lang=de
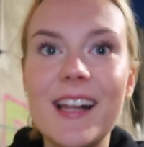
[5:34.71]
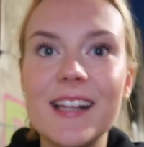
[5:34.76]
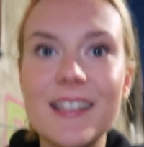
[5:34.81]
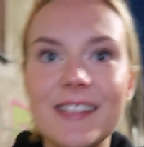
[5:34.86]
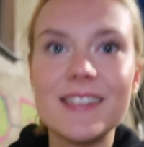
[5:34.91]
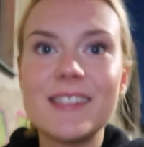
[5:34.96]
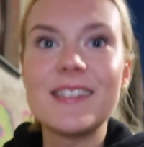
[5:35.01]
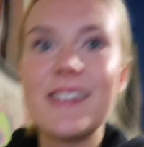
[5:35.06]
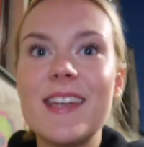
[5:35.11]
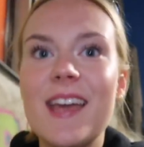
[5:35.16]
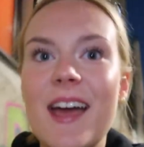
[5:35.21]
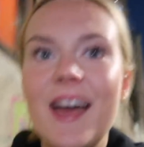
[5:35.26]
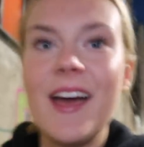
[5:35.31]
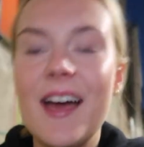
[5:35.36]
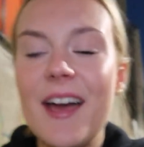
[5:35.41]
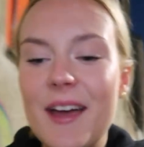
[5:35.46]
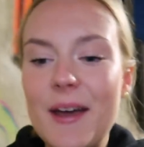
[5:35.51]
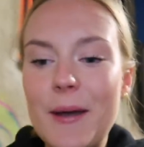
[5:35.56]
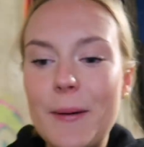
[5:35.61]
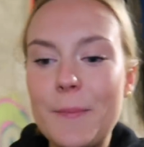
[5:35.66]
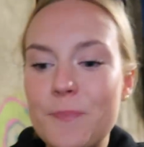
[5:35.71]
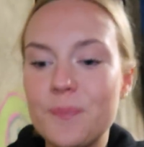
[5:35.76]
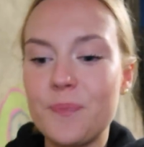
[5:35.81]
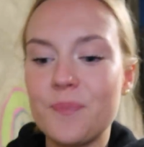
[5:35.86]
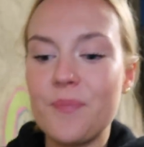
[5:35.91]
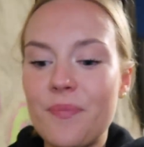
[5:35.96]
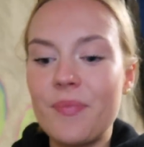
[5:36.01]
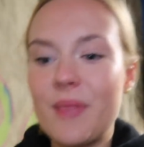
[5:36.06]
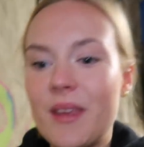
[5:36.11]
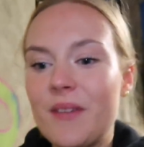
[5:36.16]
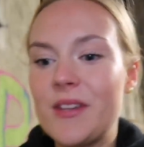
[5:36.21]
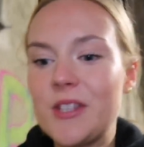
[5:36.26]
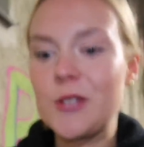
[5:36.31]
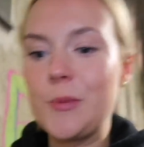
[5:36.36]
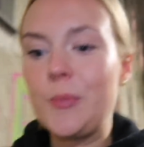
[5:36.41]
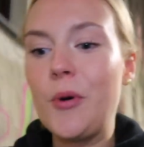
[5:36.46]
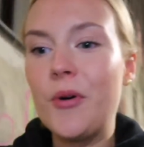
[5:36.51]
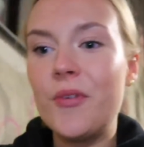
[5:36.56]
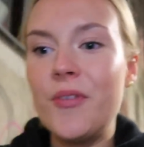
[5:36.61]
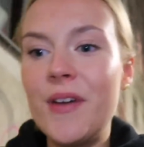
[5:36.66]
als ähm, wenn so
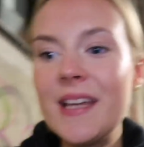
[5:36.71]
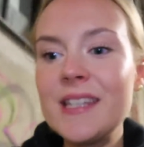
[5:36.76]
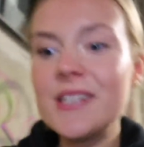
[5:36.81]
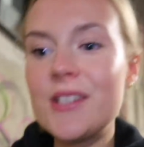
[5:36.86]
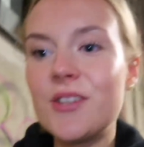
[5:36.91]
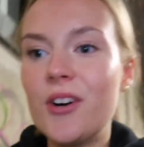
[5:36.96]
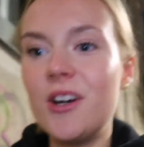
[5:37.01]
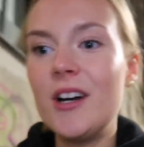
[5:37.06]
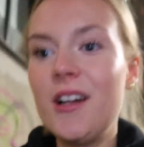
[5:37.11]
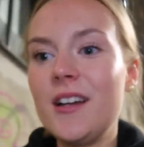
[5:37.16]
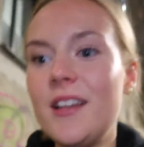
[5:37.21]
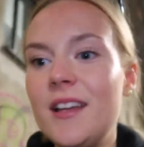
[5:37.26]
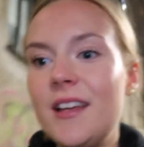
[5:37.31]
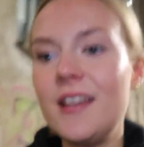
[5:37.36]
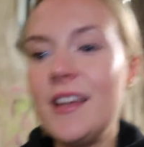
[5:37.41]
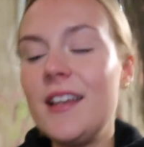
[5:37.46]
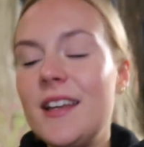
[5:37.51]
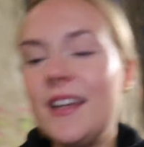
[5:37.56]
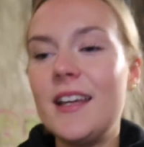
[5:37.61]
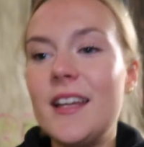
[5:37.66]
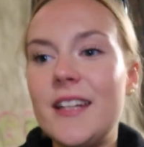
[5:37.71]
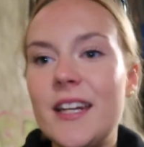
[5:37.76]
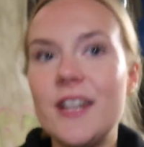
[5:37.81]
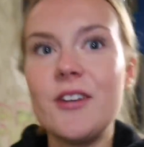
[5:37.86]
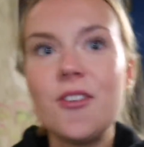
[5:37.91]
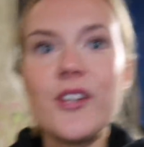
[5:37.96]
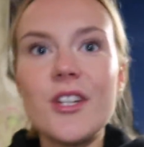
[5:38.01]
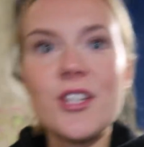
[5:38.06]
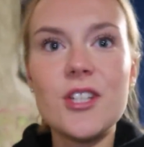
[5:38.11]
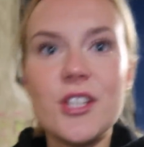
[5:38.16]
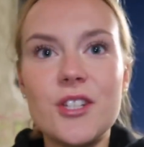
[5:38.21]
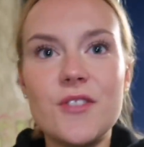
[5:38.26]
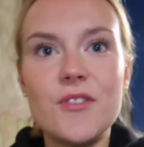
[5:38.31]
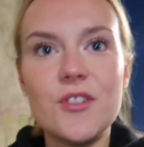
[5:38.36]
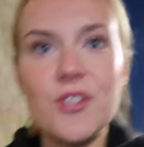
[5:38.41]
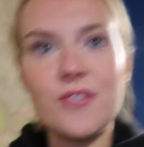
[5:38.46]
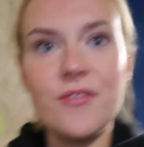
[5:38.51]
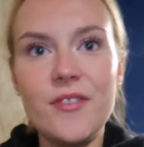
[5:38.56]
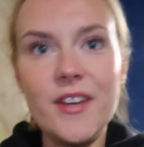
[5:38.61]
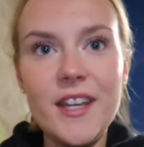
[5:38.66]
ein Professor den Unterschied
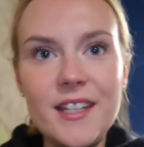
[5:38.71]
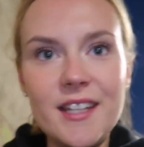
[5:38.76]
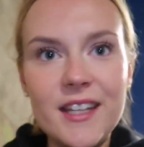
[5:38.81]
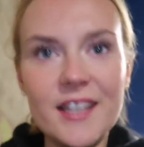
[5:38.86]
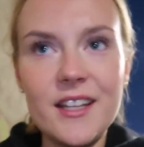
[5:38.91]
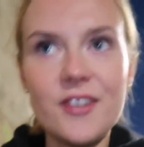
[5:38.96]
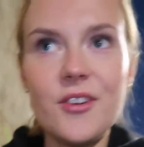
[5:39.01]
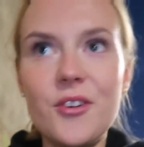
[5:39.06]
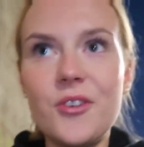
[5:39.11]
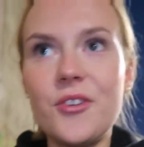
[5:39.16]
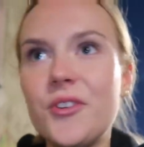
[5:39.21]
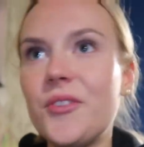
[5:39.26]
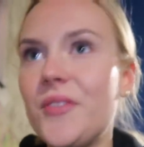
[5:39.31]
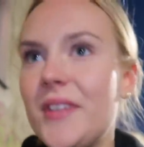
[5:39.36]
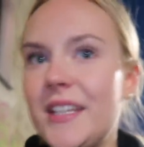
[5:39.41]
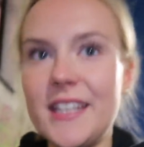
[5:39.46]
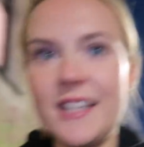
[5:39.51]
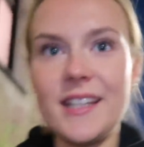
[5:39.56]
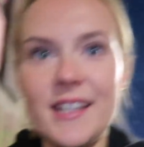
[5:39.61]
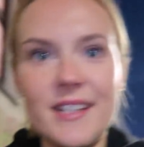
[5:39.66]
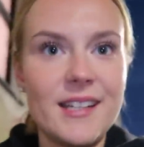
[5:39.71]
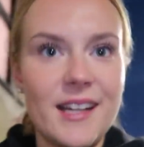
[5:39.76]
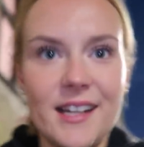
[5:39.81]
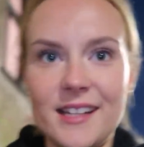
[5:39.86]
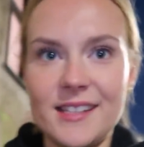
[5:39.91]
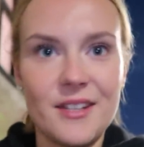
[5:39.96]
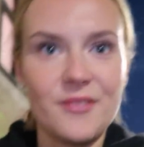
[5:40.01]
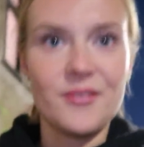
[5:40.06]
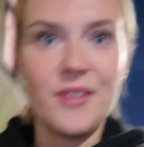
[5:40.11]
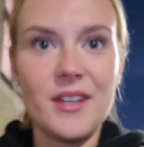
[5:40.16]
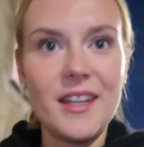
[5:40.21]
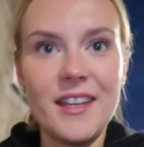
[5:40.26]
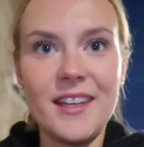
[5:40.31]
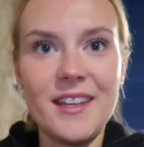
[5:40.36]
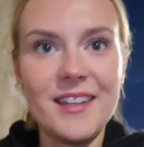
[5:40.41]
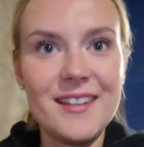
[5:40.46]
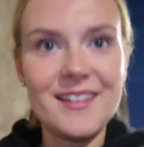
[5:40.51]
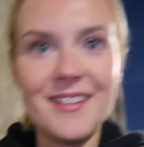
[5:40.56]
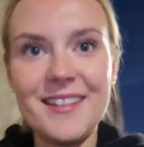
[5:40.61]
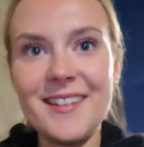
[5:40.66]
zwischen wichtigen und unwichtigen Details einfach
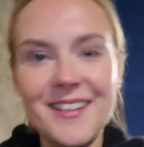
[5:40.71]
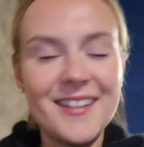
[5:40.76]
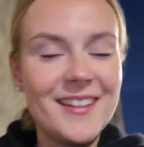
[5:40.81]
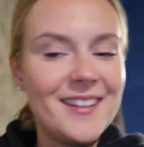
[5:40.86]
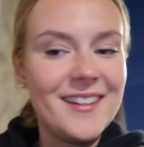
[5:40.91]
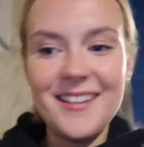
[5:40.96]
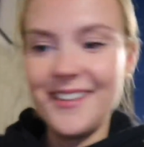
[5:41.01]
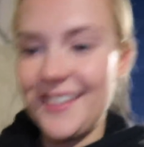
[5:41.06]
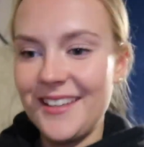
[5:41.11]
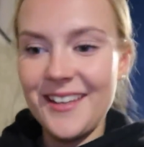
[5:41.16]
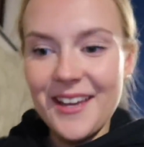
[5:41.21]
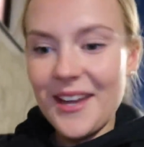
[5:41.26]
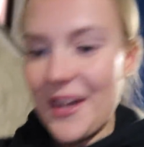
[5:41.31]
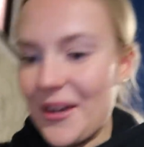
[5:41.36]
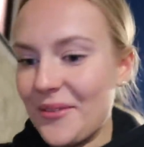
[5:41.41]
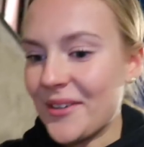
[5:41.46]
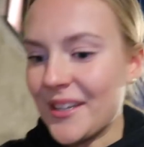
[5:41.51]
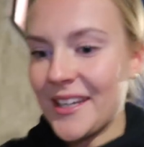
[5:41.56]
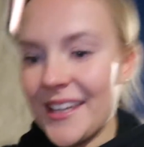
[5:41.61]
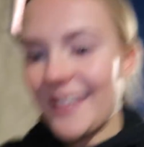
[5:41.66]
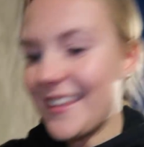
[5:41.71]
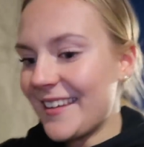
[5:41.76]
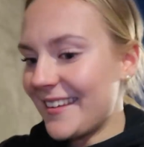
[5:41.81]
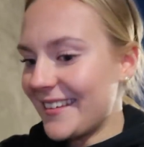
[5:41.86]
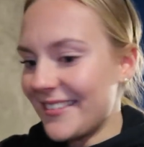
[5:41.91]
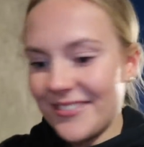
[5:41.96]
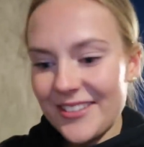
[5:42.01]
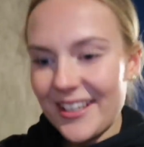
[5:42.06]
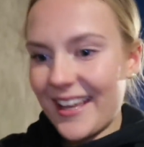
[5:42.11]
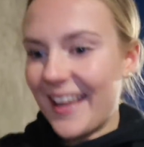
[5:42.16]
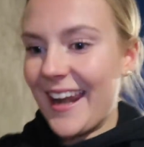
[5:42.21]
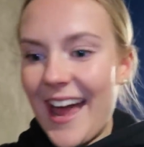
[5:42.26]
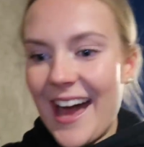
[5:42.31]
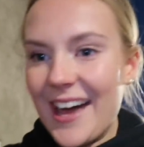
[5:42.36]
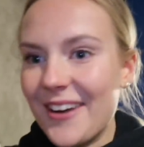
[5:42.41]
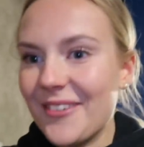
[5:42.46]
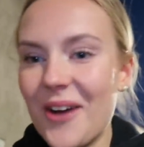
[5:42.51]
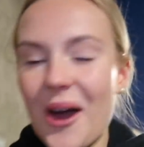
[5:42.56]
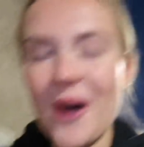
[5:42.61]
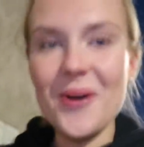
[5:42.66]
nicht, einfach nicht, keine
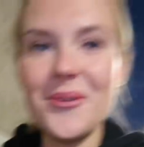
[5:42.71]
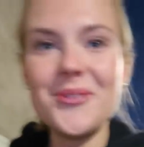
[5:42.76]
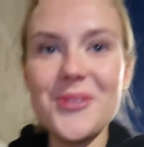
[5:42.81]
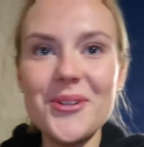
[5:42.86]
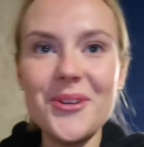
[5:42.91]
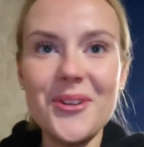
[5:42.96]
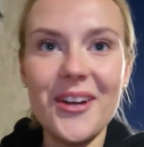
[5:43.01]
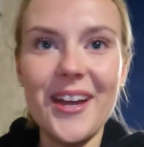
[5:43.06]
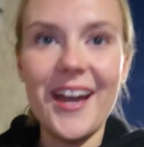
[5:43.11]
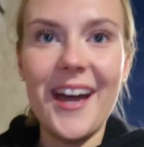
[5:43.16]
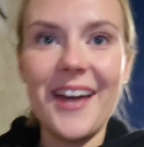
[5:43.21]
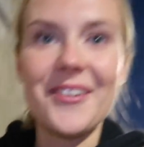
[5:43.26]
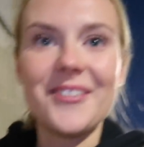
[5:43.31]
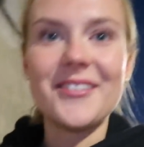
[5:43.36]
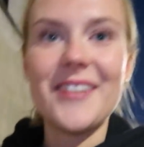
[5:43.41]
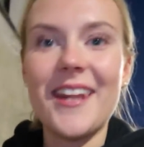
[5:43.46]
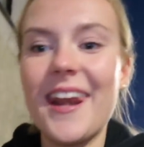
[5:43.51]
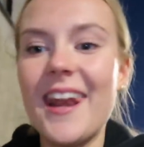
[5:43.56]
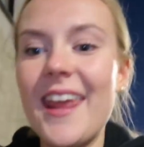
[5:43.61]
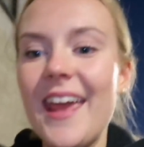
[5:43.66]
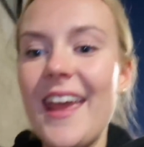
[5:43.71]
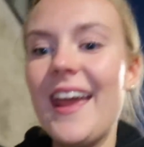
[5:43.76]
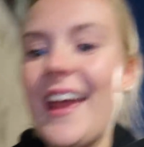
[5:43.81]
Ahnung, ausdrücken kann. Und dann